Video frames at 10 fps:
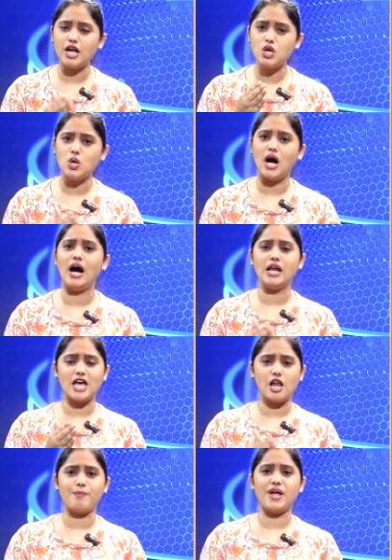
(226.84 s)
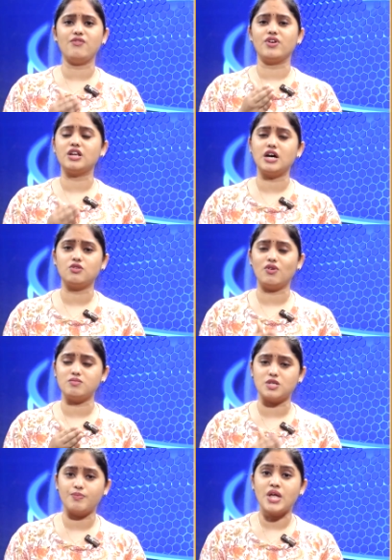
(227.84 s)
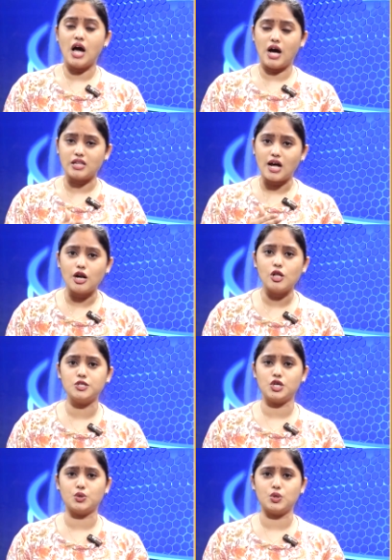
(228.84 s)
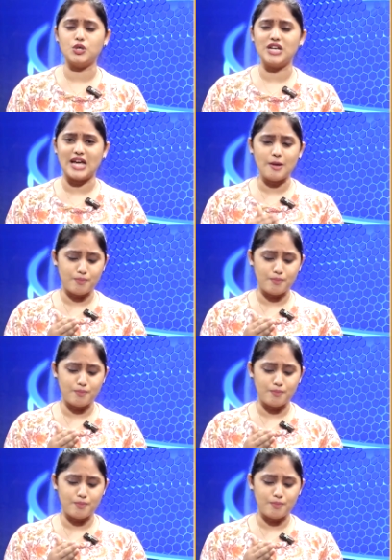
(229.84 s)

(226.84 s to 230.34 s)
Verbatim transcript: రెండు ఆలయాలపై విగ్రహ ధ్వంసం దాడులు జరుగుతుంటే